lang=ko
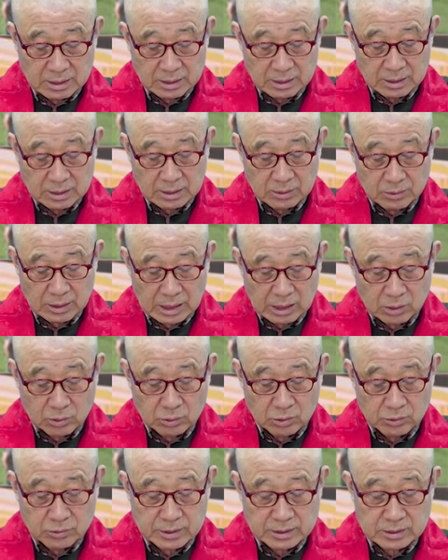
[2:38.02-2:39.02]
예,
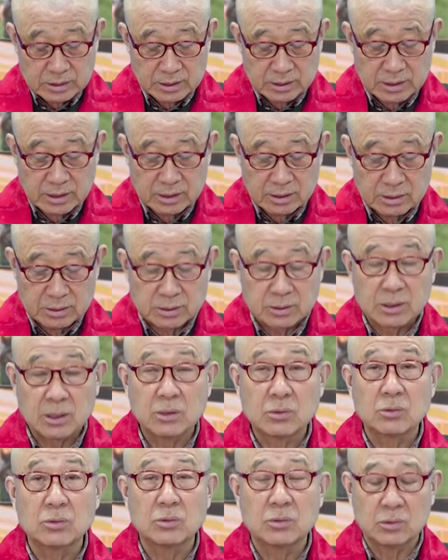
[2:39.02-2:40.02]
왕코로왓을 찾는
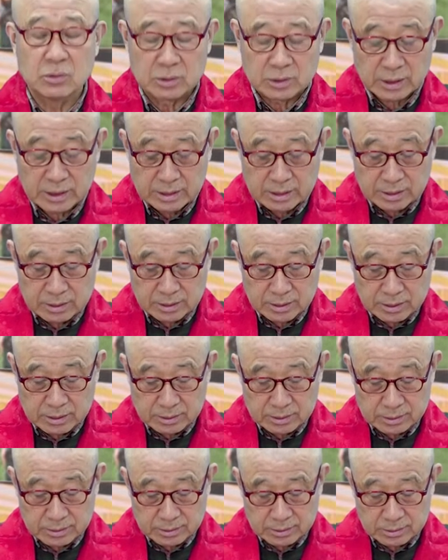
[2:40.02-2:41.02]
서구 서양인들의
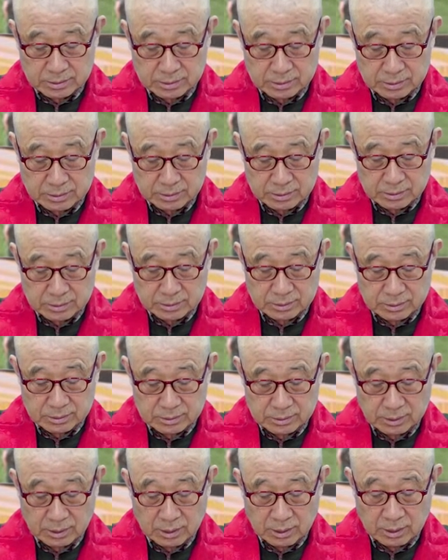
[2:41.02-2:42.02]

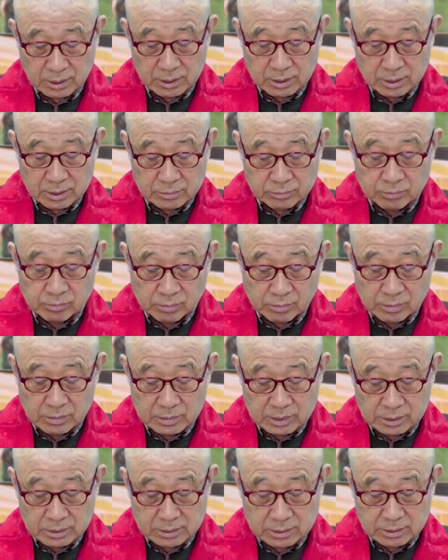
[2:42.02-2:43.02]
그
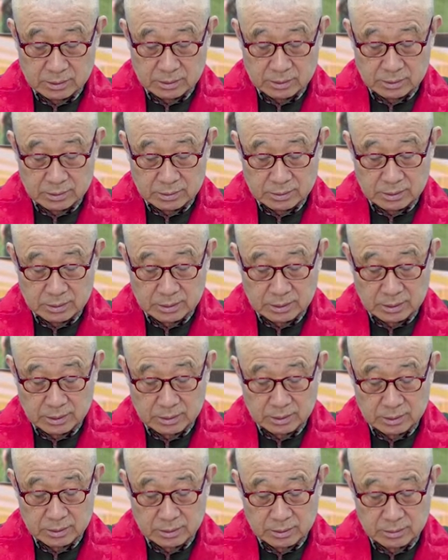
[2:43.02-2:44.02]
뭐 그
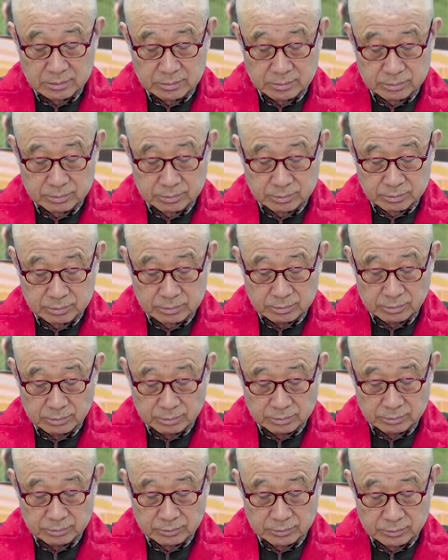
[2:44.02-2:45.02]
이제
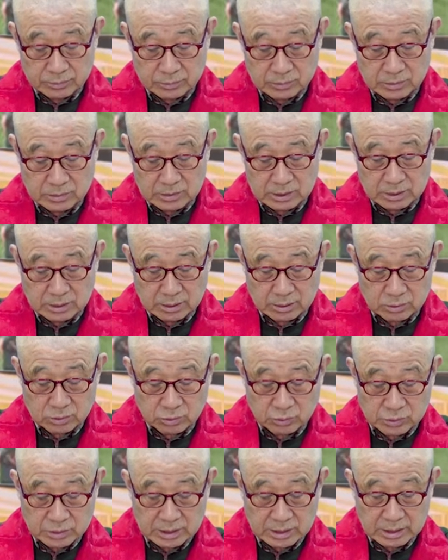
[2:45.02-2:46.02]
이제
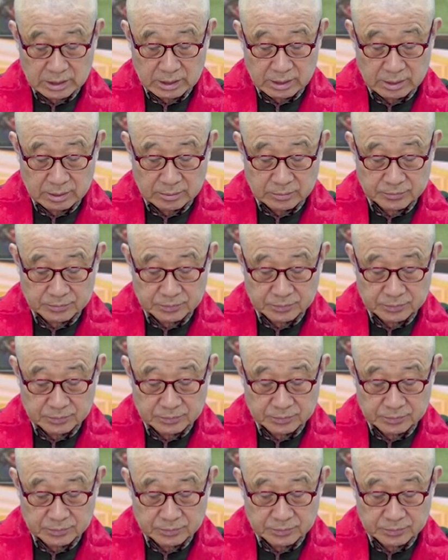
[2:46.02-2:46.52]
숫자가